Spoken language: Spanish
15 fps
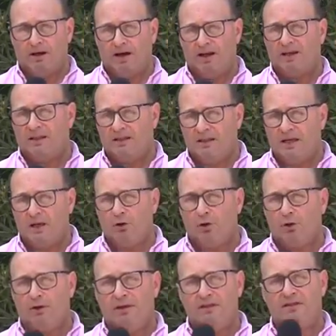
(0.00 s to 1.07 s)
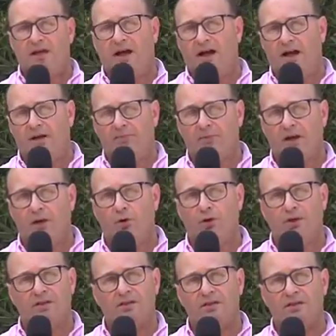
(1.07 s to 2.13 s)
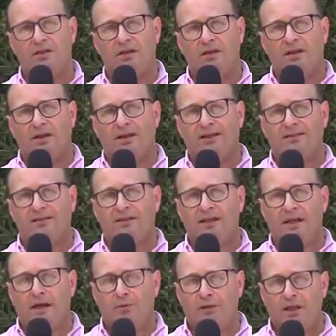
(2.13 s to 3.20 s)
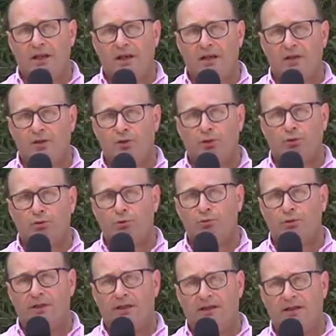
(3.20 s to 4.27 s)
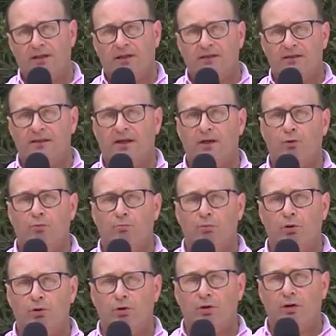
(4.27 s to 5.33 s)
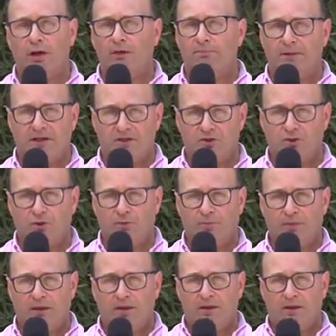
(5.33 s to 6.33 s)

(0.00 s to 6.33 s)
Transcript: Argentina no le va en saga, lo que sí, entre abril y octubre derrumbó el precio.